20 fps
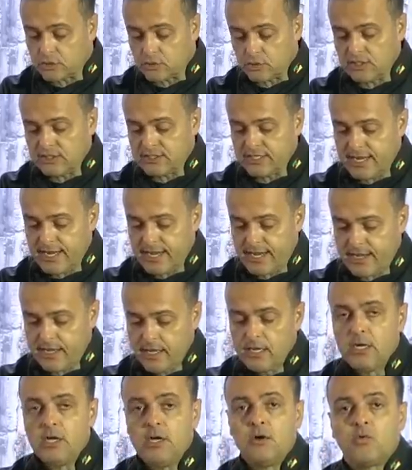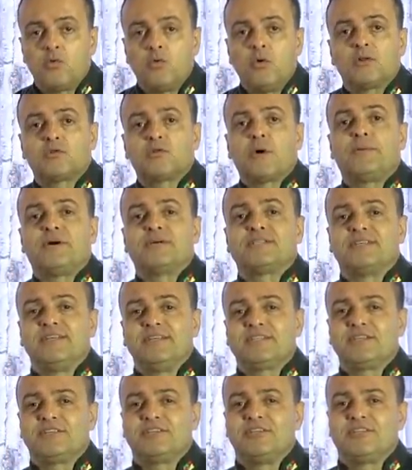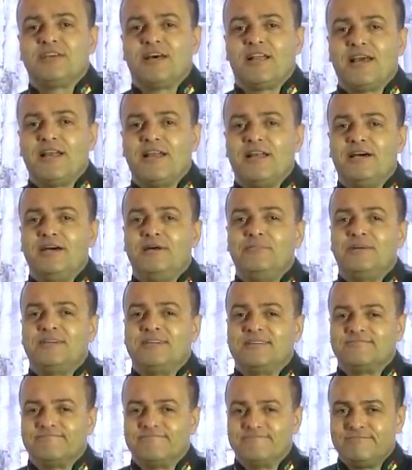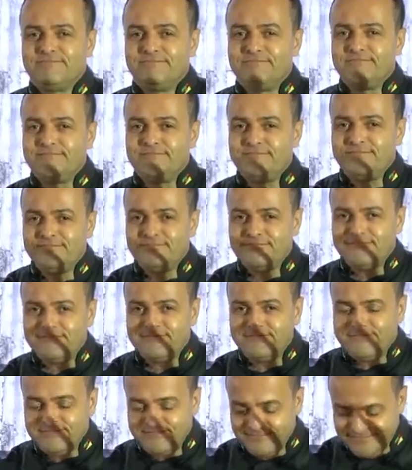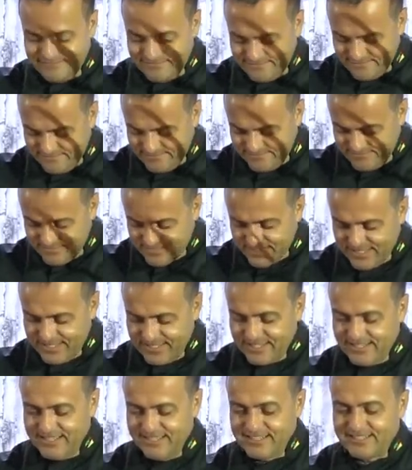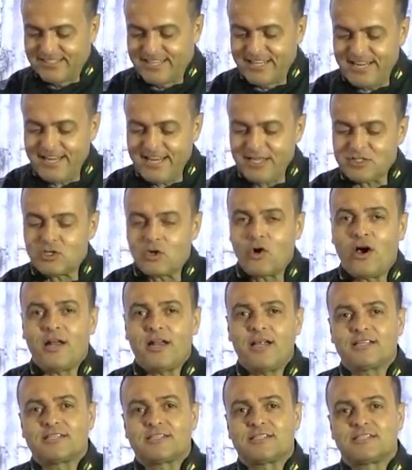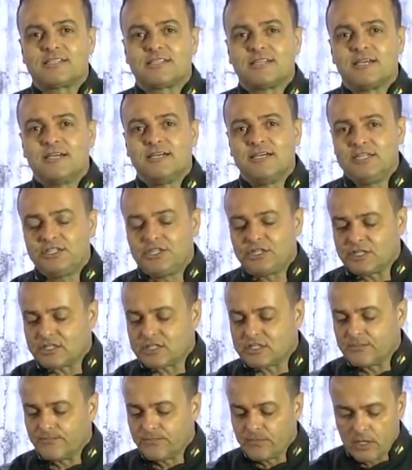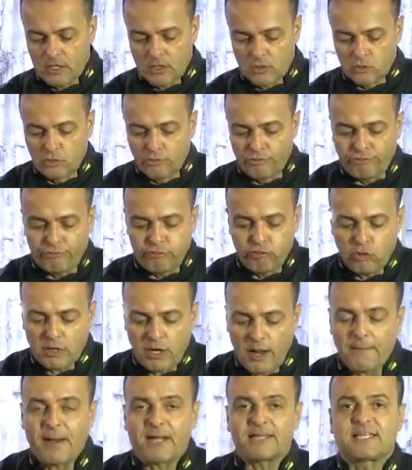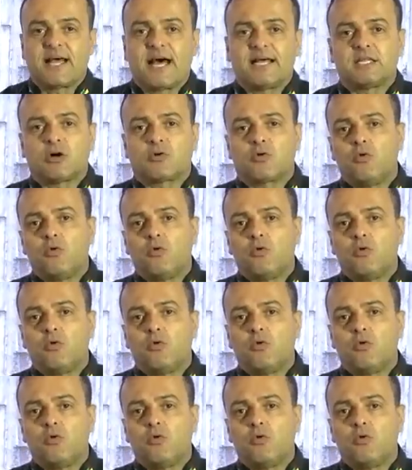se tu quiser, com a tua paciência de Dalai Lama. Hum... Três horas antes, tu fura a batata